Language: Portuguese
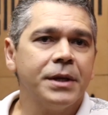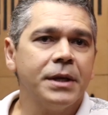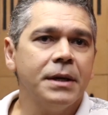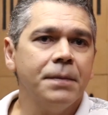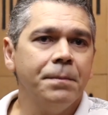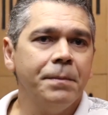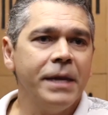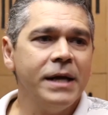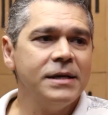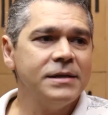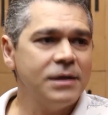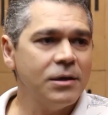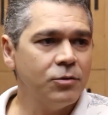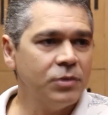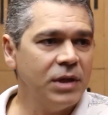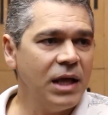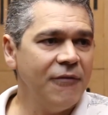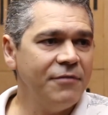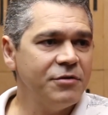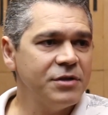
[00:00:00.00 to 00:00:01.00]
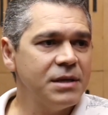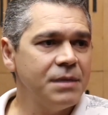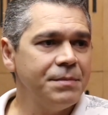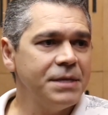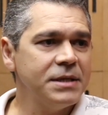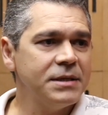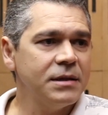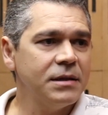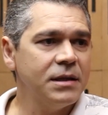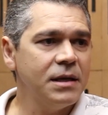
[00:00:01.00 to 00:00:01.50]
Para executar, você
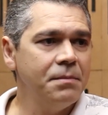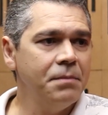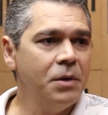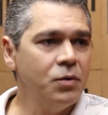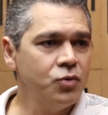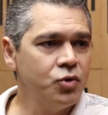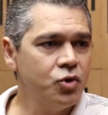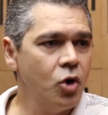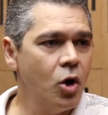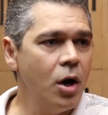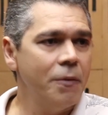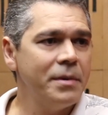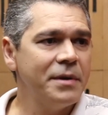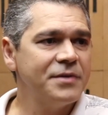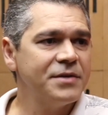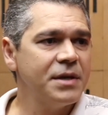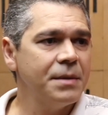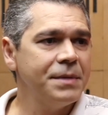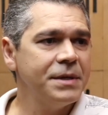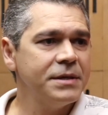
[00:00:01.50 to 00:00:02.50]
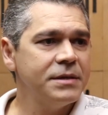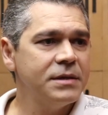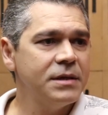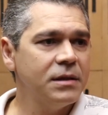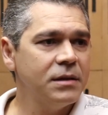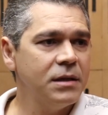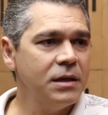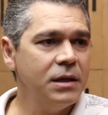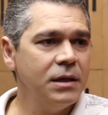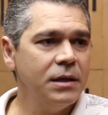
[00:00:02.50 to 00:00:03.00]
precisa ter mão de obra, você precisa
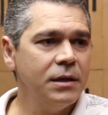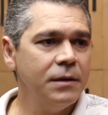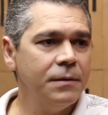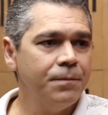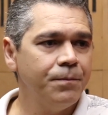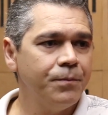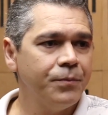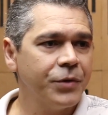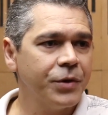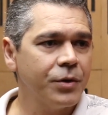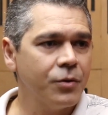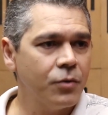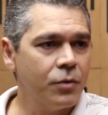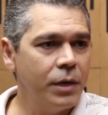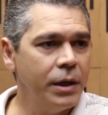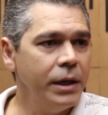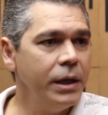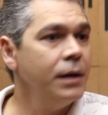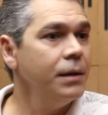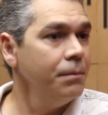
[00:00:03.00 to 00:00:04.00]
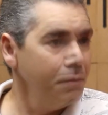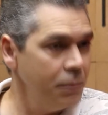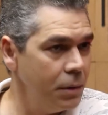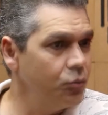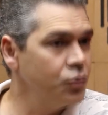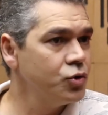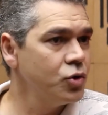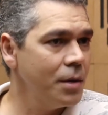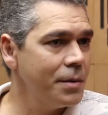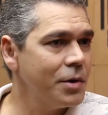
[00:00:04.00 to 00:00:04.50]
ter. Qualificada, né, é, gente? É,
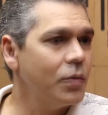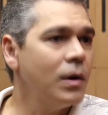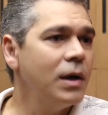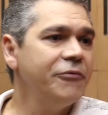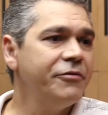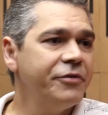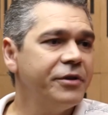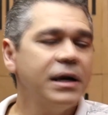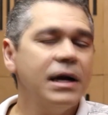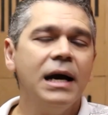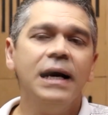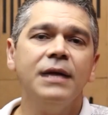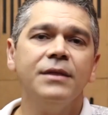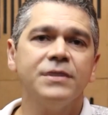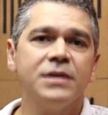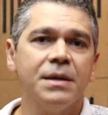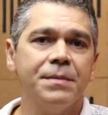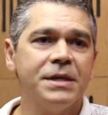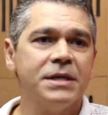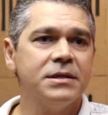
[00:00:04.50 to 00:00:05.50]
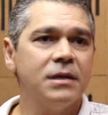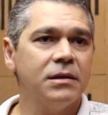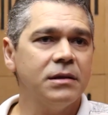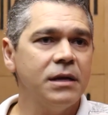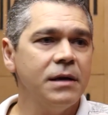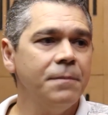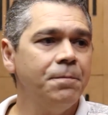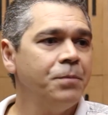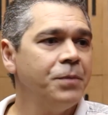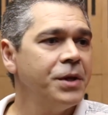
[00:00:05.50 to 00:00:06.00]
mão uhum. de obra uhum. qualificada, você precisa
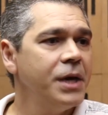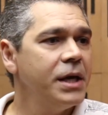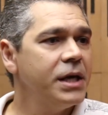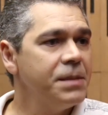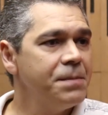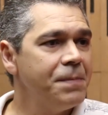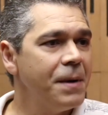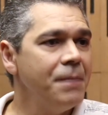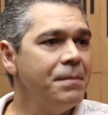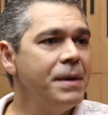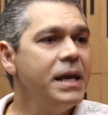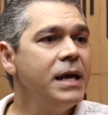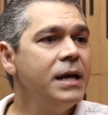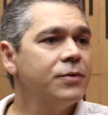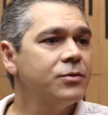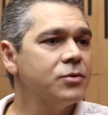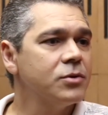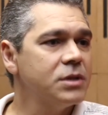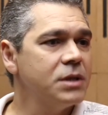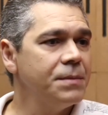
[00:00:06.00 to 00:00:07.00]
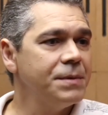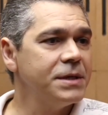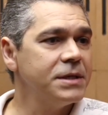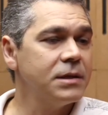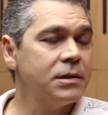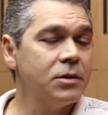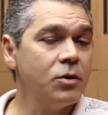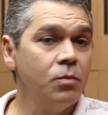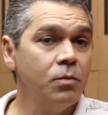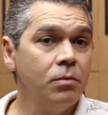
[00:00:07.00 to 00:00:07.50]
ter equipamento, você
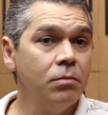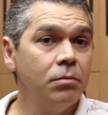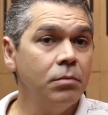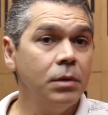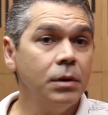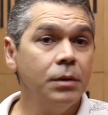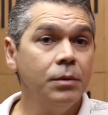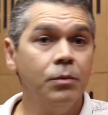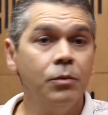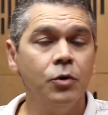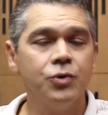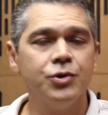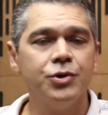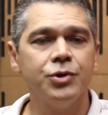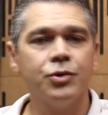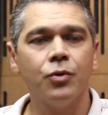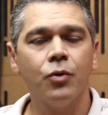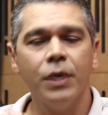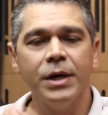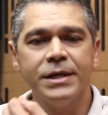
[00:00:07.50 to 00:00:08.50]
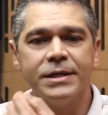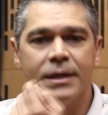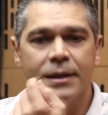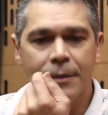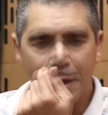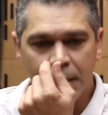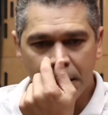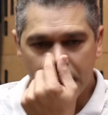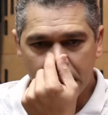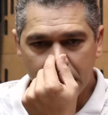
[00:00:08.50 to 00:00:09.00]
precisa ter um, um monte de coisa.
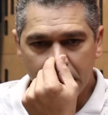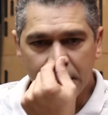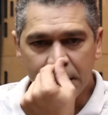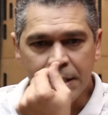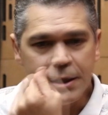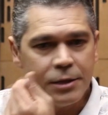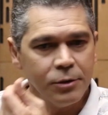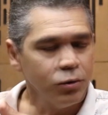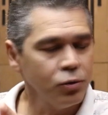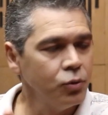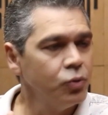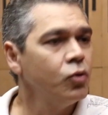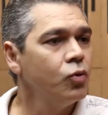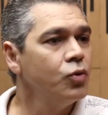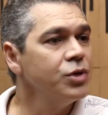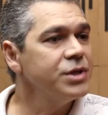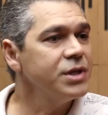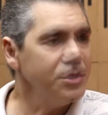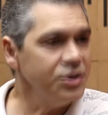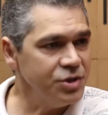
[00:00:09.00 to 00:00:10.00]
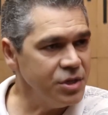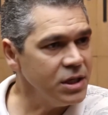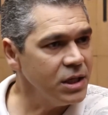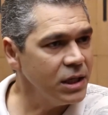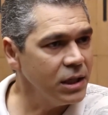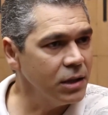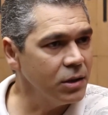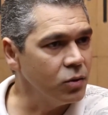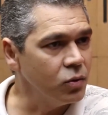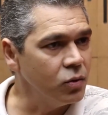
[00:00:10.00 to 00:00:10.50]
E que tudo custa
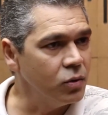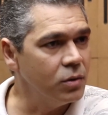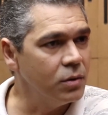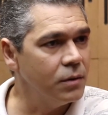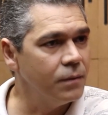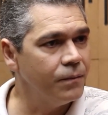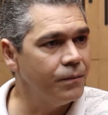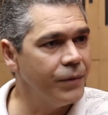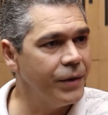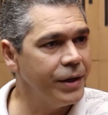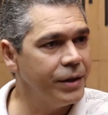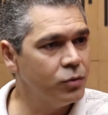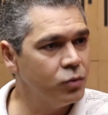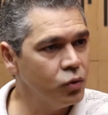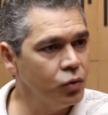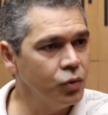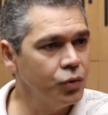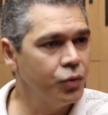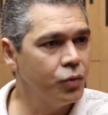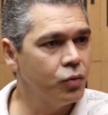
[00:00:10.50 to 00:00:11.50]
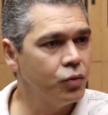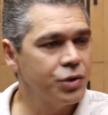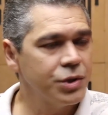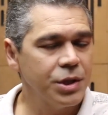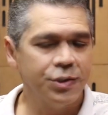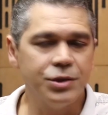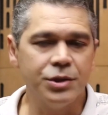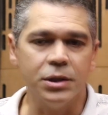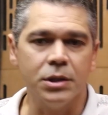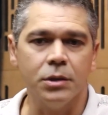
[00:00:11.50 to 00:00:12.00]
dinheiro. Né? E tudo
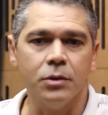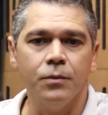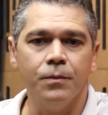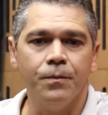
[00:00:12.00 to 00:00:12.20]
custa dinheiro.